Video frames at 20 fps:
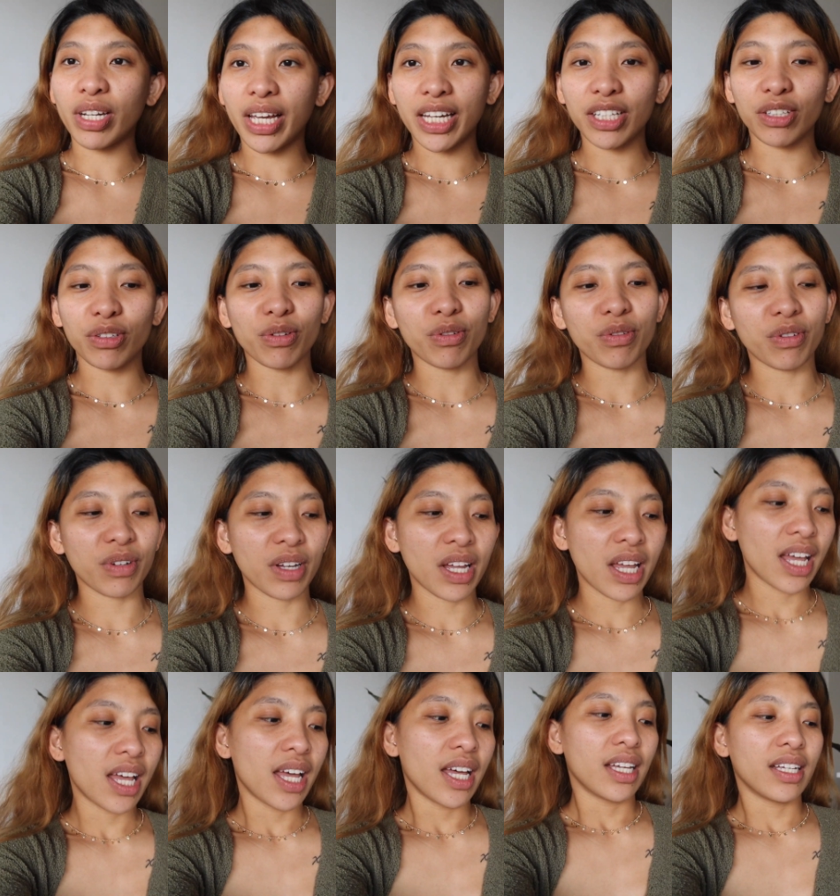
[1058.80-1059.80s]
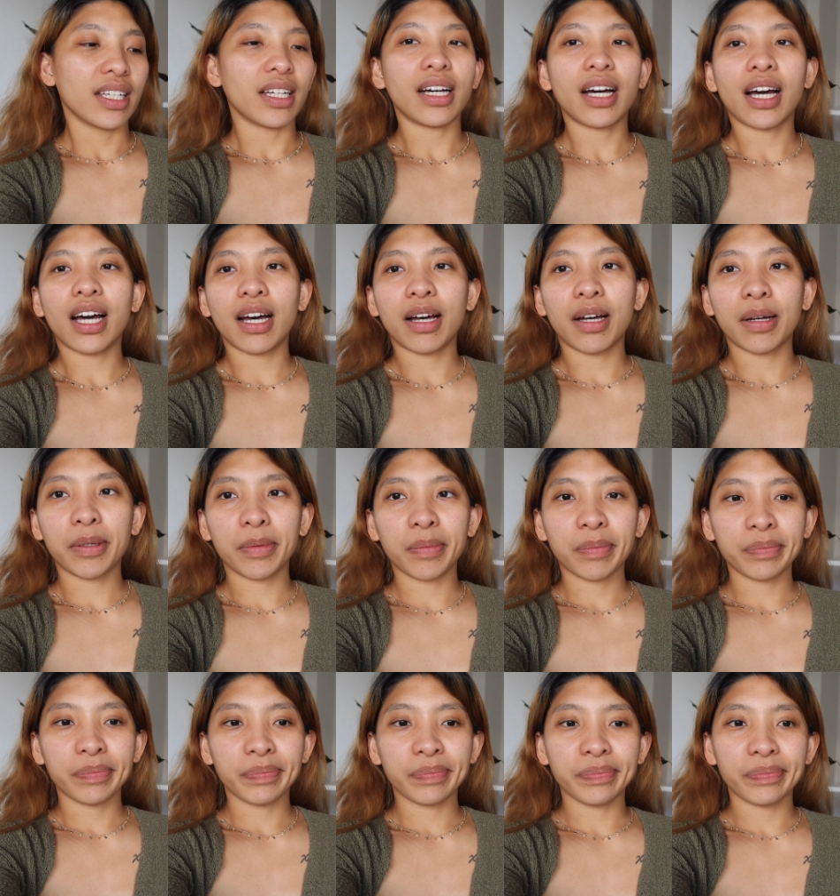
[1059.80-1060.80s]
late kung
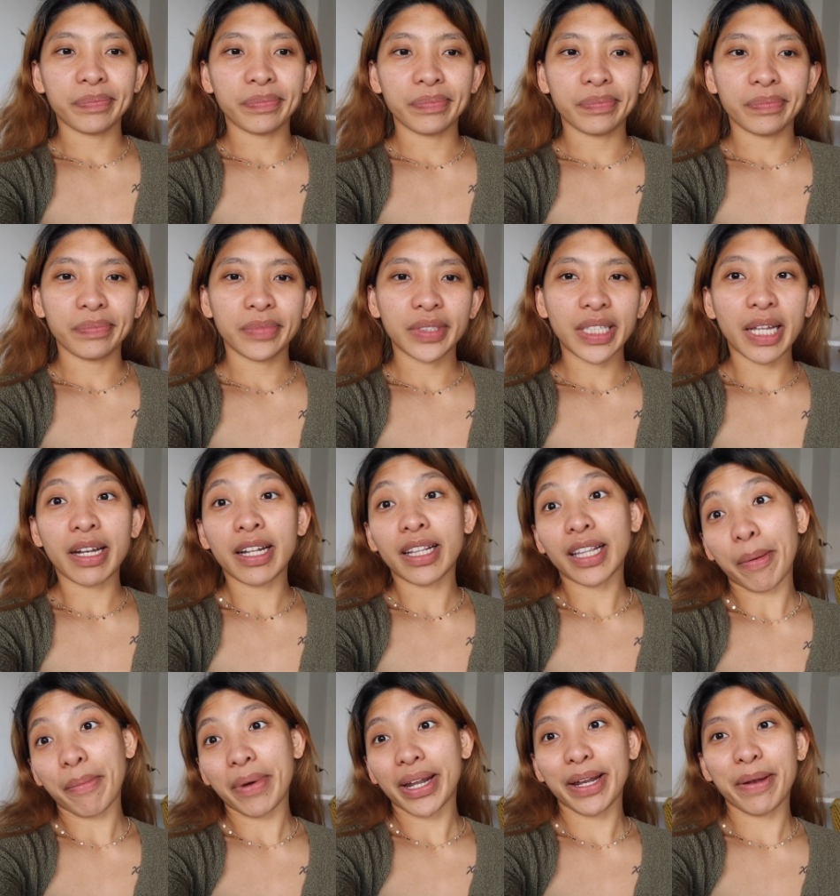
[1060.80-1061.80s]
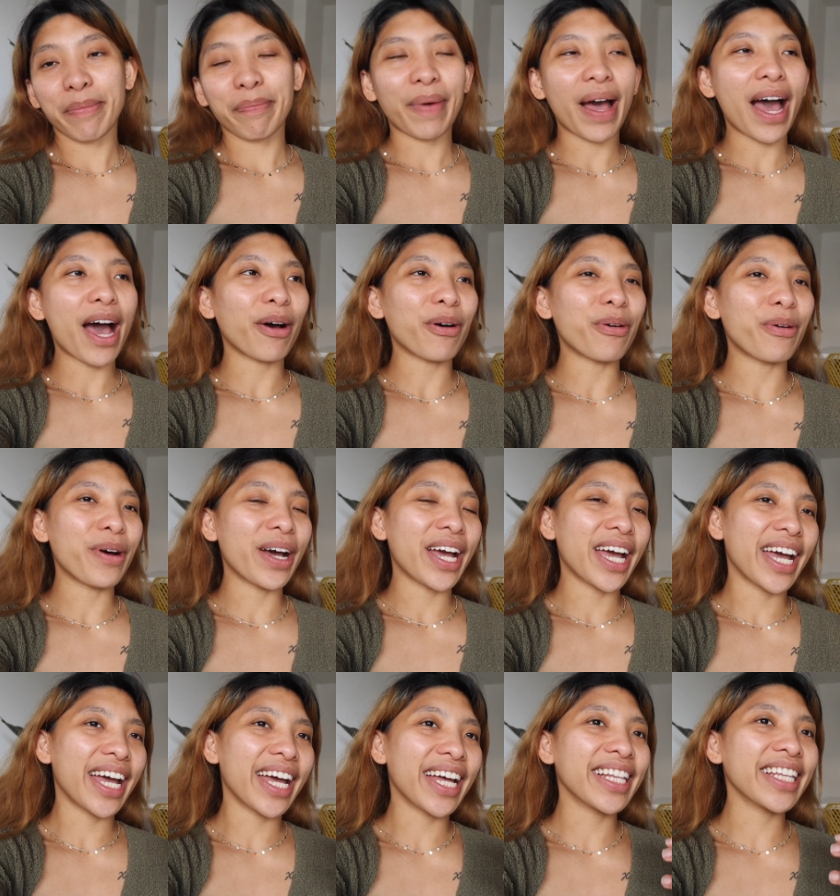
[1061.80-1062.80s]
um, tamarin pa ako.
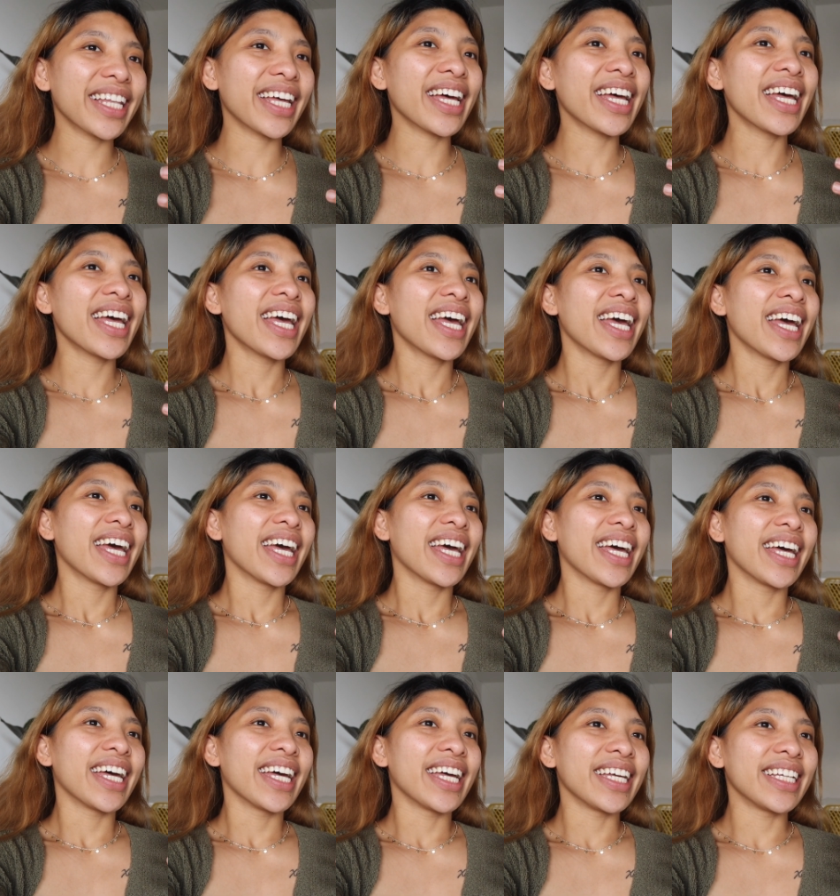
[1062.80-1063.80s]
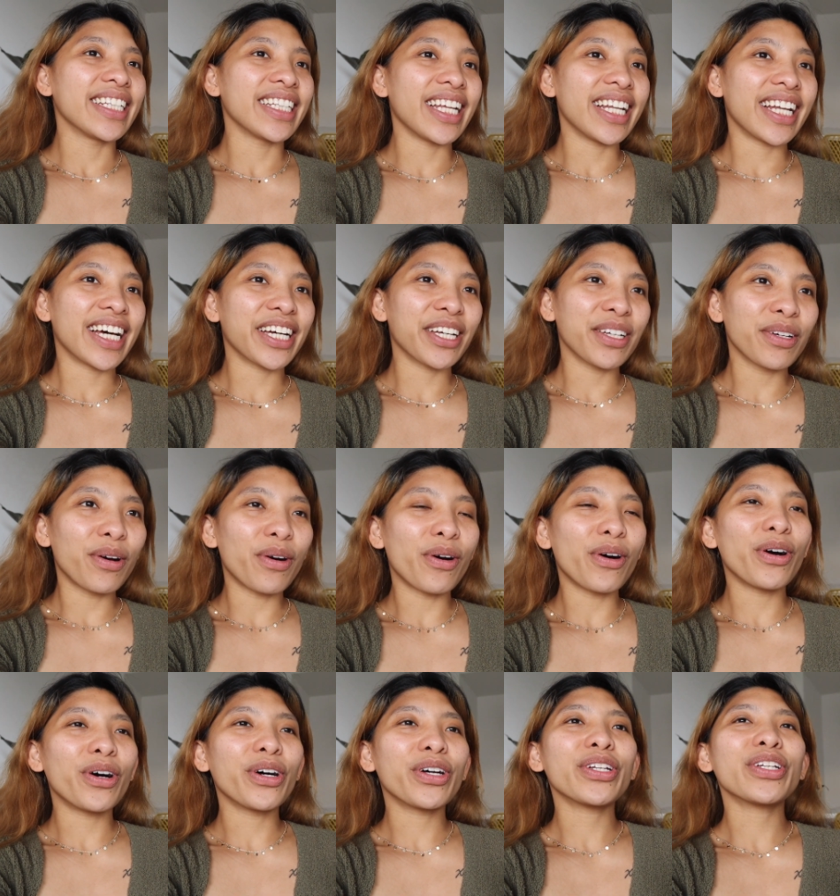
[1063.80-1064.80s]
And, hindi lang
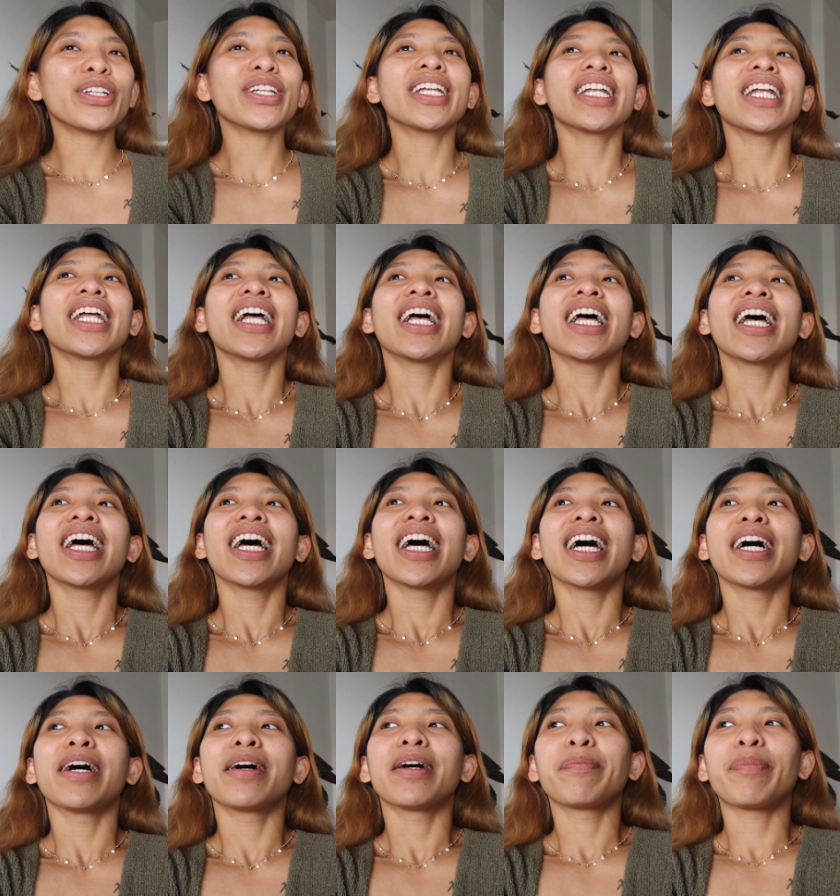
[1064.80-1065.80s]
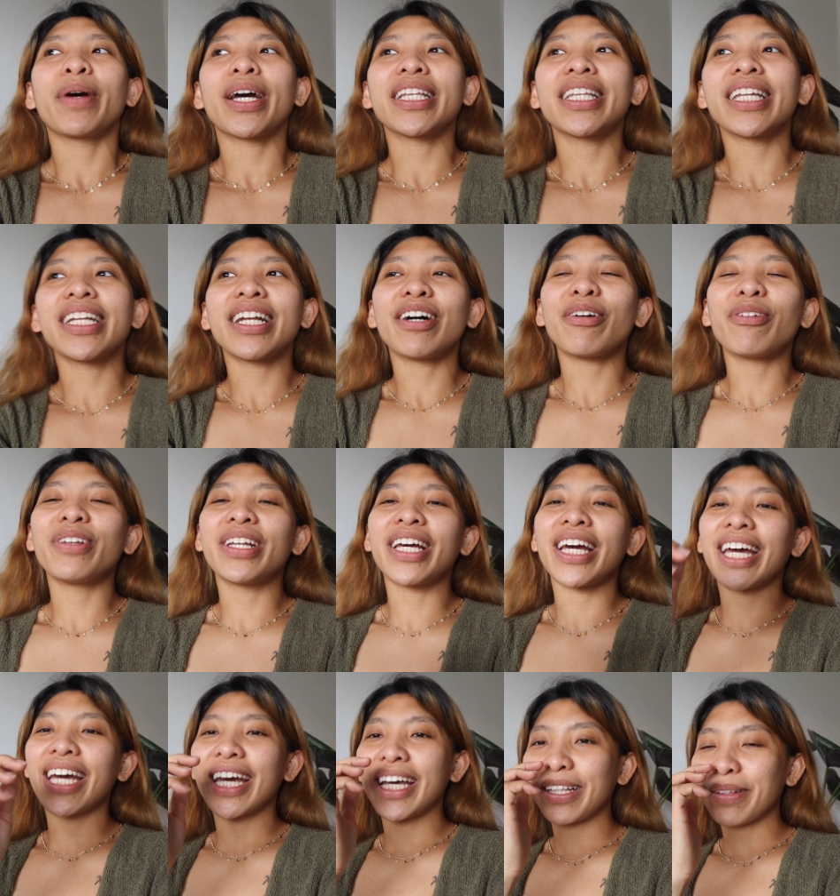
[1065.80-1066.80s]
yon pwede na
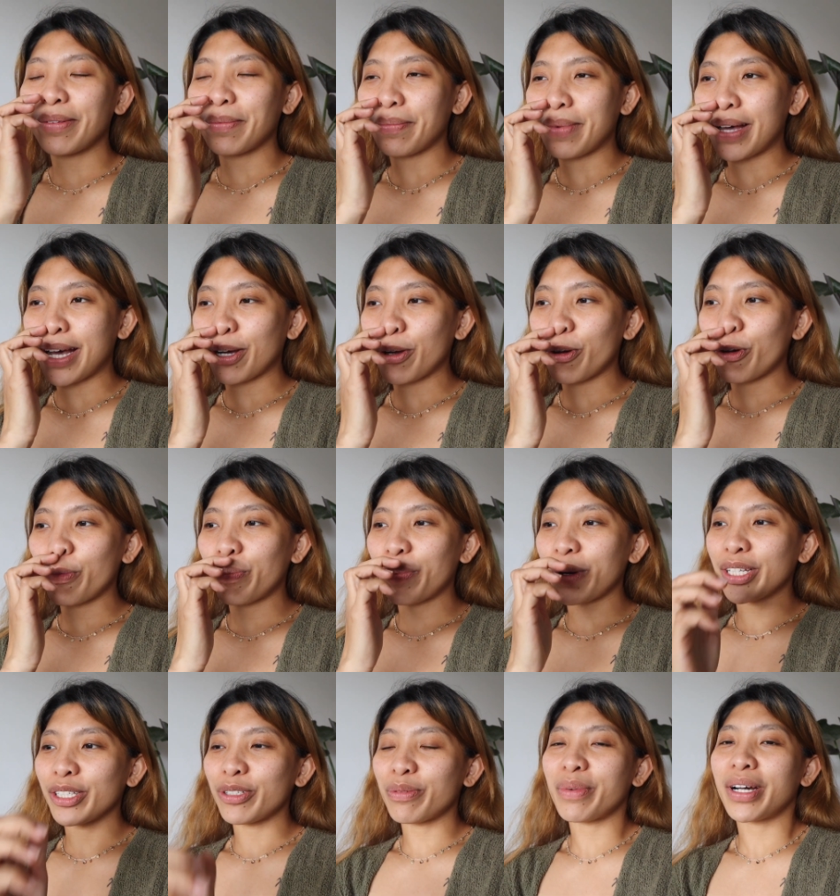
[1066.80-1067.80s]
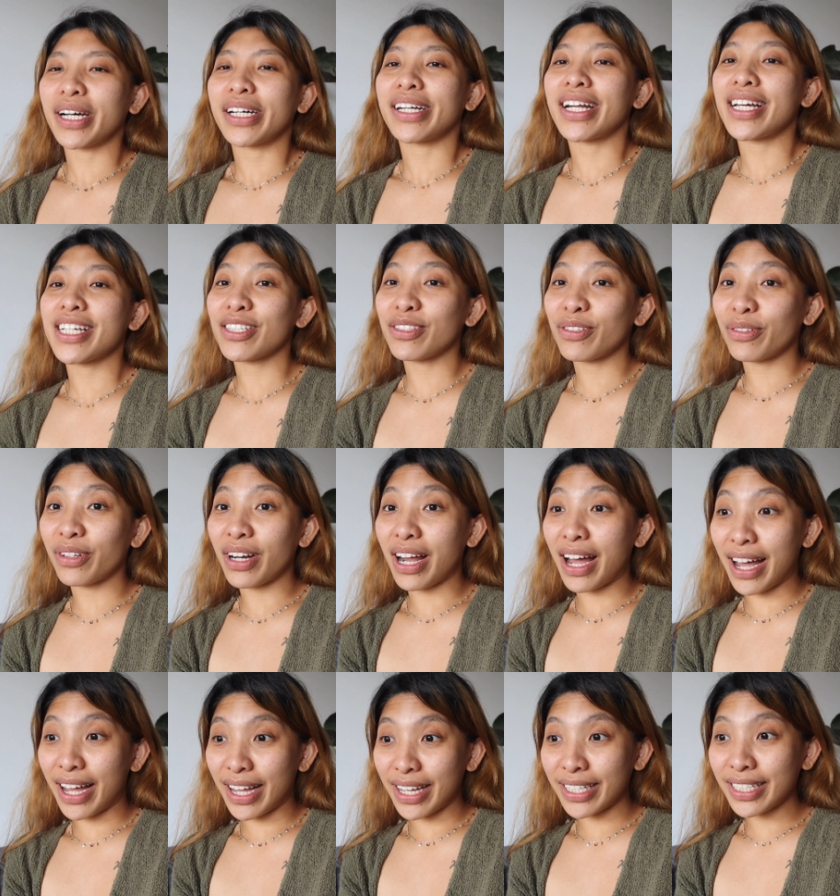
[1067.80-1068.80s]
ulit mag-open yung mga
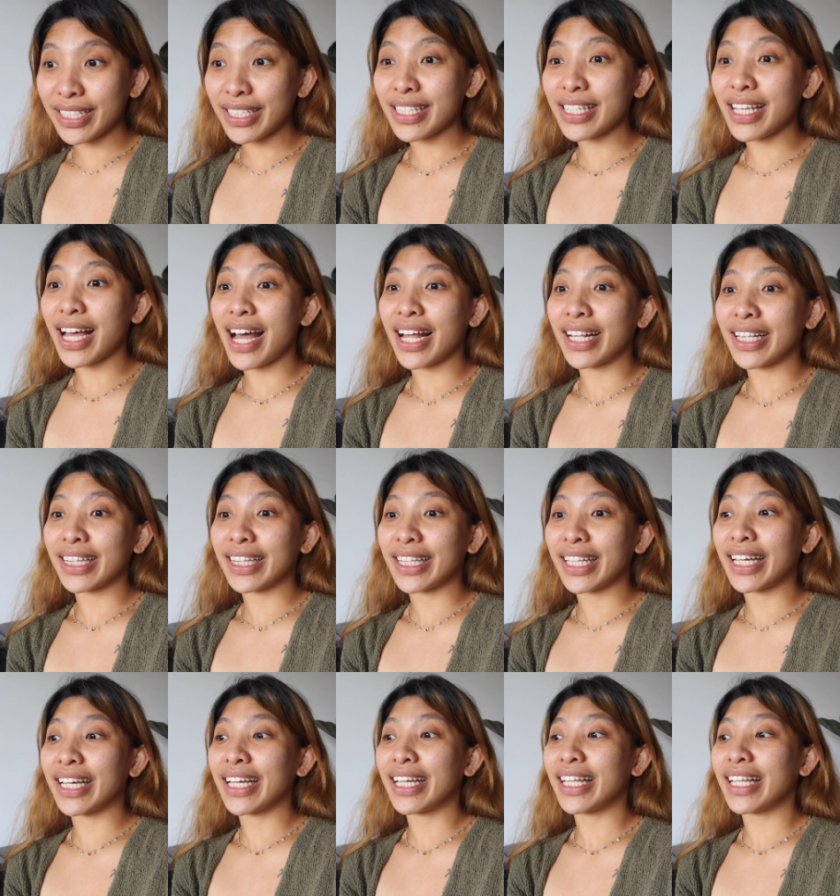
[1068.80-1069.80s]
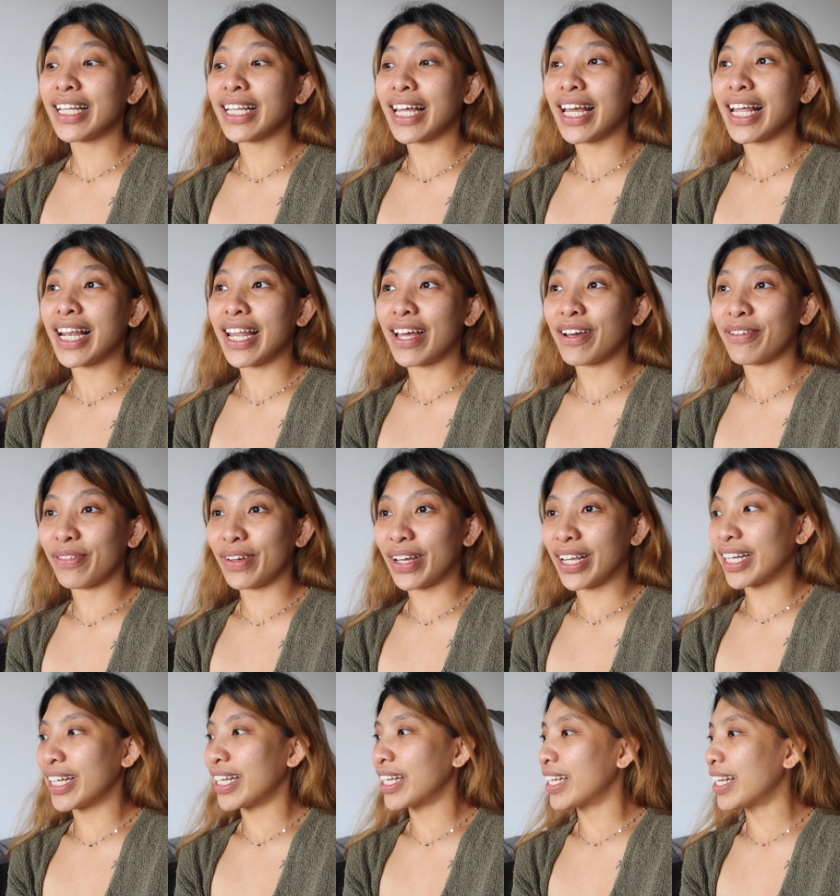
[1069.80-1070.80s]
restaurants until
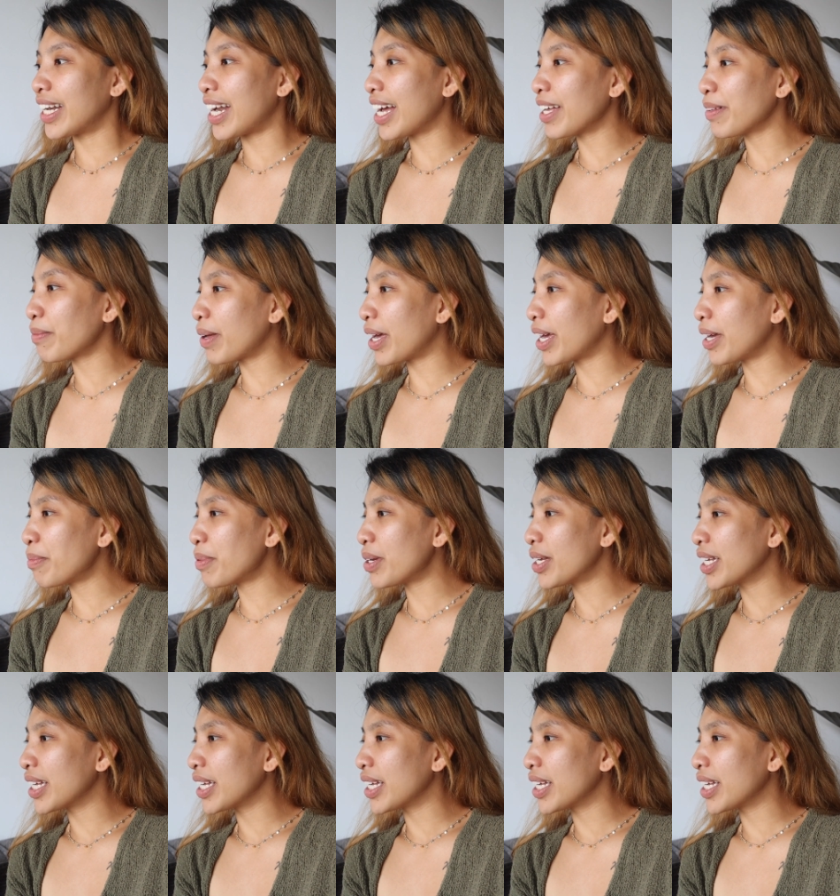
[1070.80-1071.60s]
11. Right, babe?